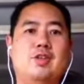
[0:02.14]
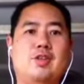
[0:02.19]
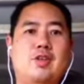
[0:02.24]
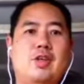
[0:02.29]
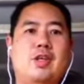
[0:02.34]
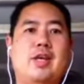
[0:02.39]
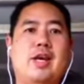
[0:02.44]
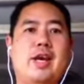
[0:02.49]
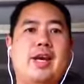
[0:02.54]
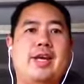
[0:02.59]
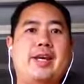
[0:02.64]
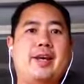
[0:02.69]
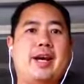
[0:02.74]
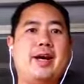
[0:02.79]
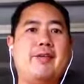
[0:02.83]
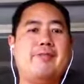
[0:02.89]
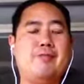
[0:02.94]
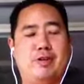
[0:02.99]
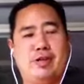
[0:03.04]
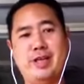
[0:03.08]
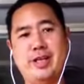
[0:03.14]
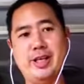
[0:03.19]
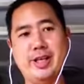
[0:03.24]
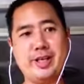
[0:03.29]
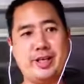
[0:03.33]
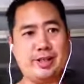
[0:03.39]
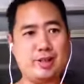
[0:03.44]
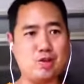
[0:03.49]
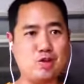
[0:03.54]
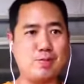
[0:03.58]
โอเคครับวันนี้
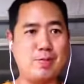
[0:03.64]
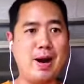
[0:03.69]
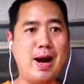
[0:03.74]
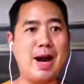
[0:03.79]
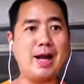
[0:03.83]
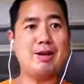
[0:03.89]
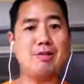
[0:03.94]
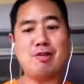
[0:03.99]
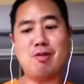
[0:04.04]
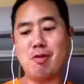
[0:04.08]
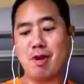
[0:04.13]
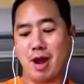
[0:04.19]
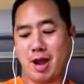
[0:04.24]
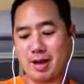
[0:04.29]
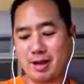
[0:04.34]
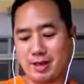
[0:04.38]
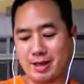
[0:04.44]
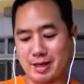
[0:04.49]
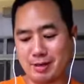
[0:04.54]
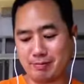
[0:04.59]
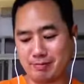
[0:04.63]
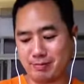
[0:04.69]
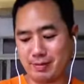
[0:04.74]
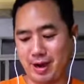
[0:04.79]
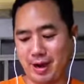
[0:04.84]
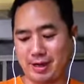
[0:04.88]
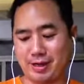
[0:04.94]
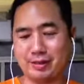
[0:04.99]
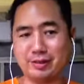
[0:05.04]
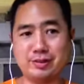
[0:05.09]
อยู่บ้านน้องว่างนะครับ
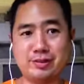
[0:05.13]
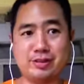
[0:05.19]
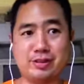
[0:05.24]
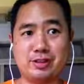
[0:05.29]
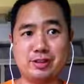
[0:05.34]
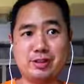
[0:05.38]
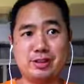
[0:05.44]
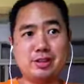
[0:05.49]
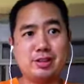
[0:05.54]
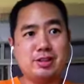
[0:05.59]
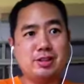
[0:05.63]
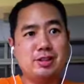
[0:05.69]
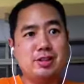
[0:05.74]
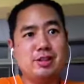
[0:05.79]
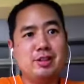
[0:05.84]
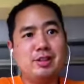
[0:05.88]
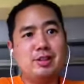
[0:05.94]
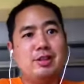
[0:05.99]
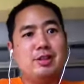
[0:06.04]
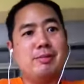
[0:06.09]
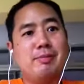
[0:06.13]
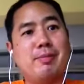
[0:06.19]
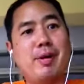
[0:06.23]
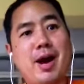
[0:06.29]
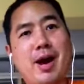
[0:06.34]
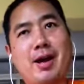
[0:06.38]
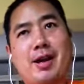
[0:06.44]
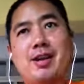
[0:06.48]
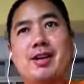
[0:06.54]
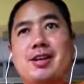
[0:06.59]
อ่านหนังสือ
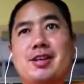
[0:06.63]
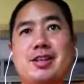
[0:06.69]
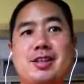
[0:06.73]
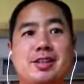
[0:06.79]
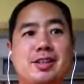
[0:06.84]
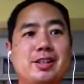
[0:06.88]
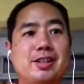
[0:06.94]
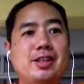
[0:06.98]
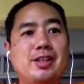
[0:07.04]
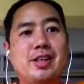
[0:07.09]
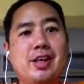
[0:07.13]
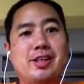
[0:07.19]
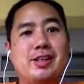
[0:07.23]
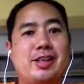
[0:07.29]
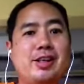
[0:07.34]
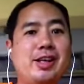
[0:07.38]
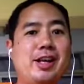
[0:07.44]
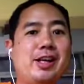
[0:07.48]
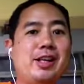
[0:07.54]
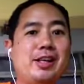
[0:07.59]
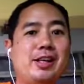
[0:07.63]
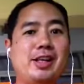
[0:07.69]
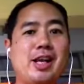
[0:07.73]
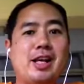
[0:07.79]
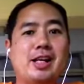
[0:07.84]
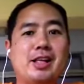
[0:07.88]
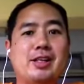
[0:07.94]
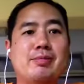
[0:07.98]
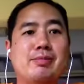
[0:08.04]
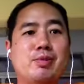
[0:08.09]
มากแล้วก็เครียดก็อ
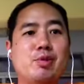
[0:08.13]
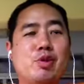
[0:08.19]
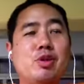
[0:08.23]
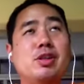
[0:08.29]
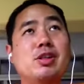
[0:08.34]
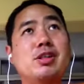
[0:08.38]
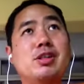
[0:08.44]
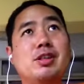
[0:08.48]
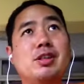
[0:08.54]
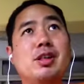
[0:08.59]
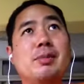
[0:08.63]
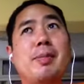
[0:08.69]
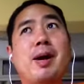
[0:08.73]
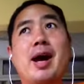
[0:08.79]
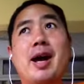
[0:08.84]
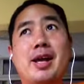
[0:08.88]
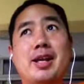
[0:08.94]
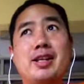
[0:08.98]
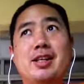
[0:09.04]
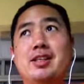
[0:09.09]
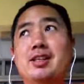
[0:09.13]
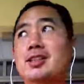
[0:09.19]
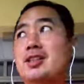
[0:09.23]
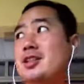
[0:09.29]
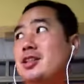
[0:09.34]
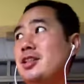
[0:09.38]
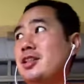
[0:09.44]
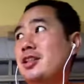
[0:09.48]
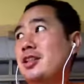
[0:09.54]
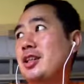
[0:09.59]
ยากจะพูดระบายเรื่อง
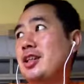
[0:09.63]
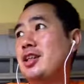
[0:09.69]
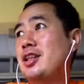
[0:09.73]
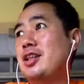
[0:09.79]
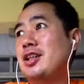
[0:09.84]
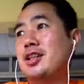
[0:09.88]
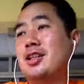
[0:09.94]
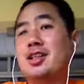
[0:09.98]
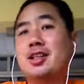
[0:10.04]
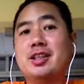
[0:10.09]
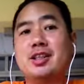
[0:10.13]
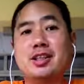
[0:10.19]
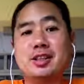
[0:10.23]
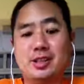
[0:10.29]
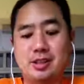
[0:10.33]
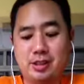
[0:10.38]
นิดหนึ่งเรื่อง